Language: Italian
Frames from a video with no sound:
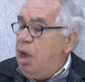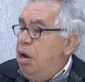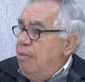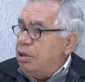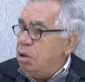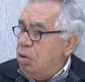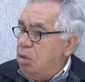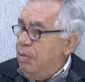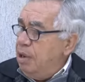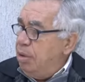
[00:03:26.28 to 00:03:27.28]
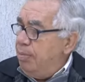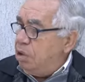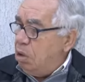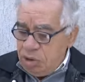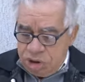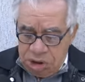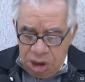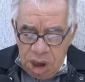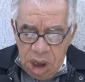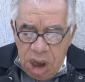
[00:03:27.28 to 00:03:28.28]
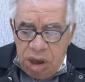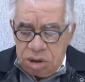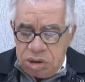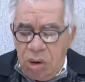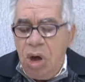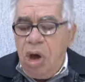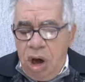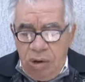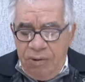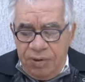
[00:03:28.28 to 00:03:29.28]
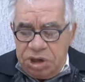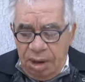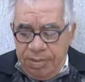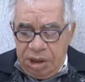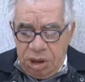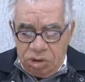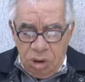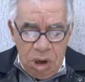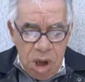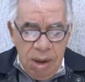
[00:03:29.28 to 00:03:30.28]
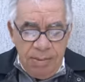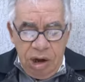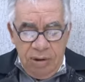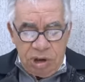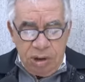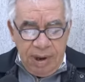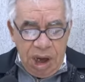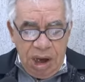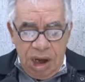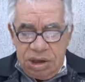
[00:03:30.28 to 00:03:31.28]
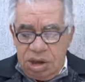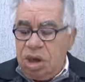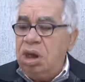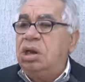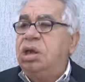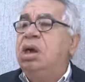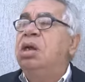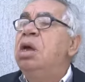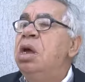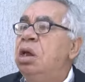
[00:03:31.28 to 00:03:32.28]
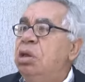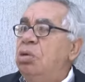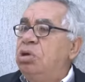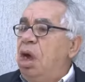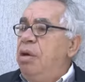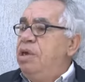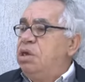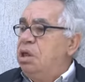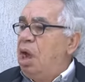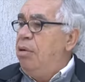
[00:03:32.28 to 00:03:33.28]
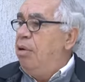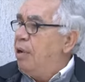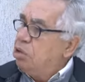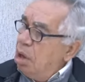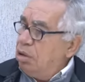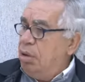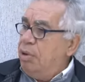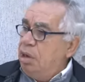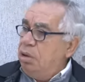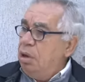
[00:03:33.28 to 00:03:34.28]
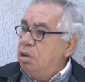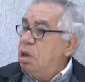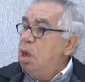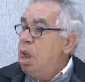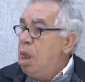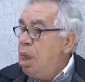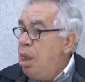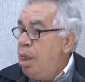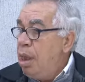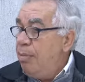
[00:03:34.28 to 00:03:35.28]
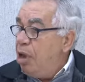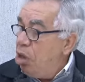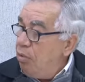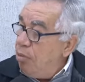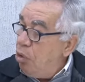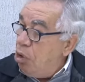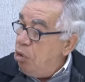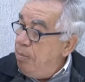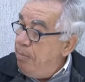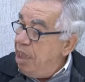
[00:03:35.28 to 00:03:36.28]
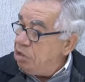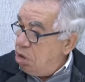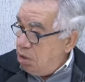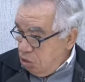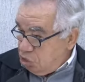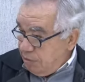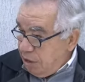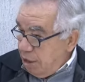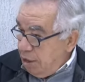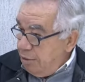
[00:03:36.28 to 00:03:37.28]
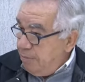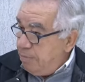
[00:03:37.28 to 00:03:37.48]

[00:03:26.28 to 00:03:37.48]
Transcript: mi hanno fatto il documento in patologia e io ce l'ho, ora ufficialmente ce l'ho, mi hanno fatto pagare la casa dell'università di tutte le visite che avevo fatto nel 2012. Ma io vivo con un mezzo da un ospedale.